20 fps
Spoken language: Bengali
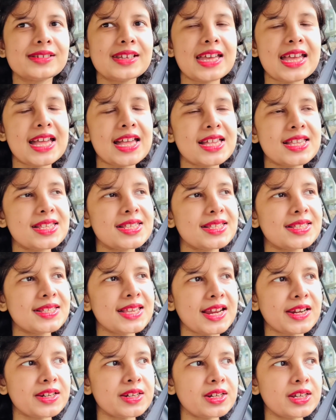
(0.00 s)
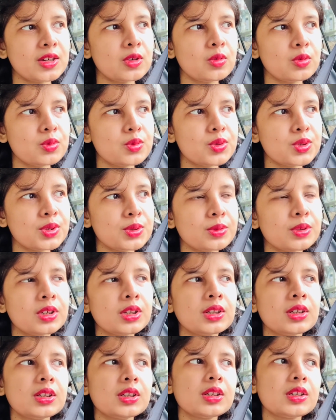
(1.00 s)
অ্যাজ স্যাটারডে গোজ
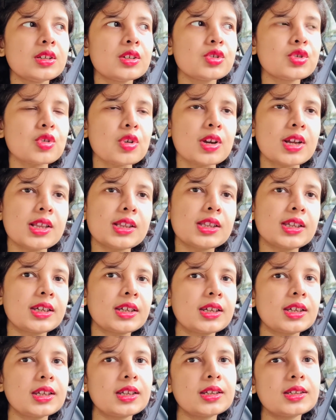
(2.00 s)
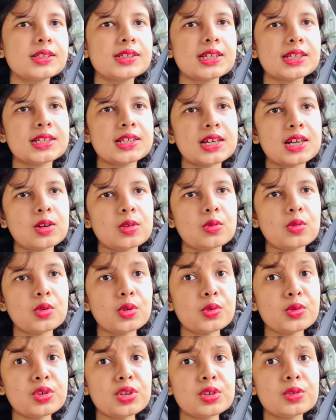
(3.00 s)
সকাল থেকে যা যা
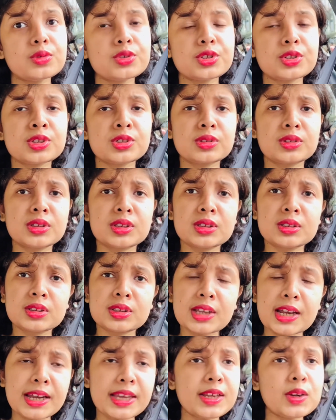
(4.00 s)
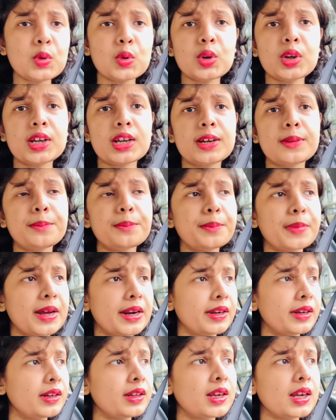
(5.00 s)
করণীয় তাই করলাম
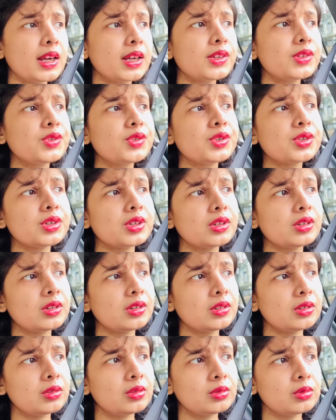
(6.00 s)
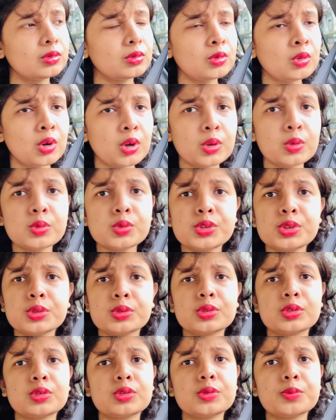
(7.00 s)
বাড়ির কাজ uh, ঘর
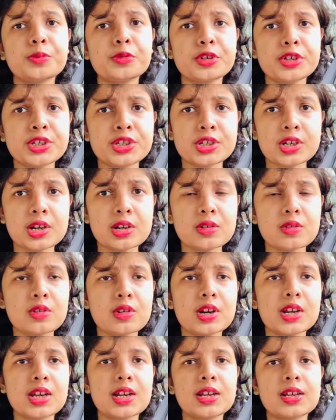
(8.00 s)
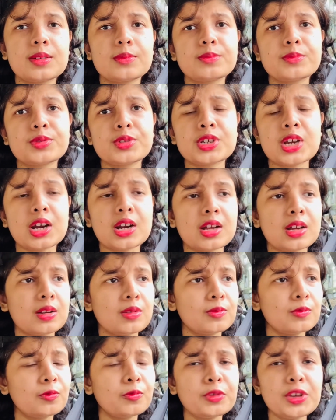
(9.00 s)
গুছোনো পরিষ্কার করা সারা
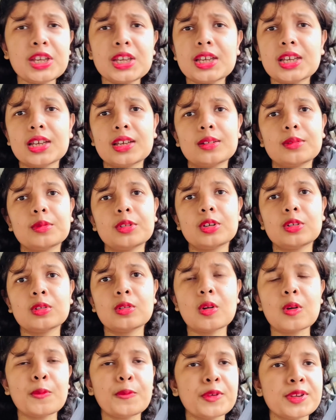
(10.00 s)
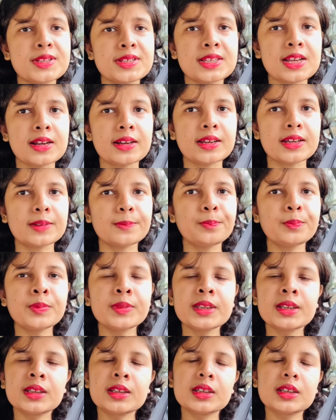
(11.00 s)
উইকে অফিস uh, থাকে
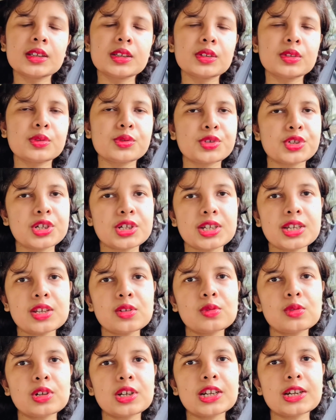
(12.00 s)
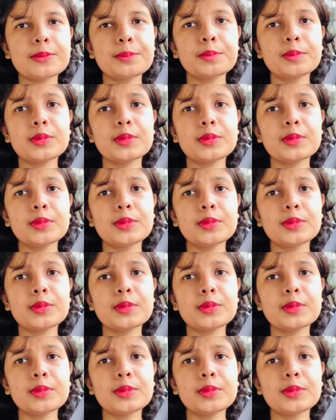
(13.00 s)
তো সেটাই করলাম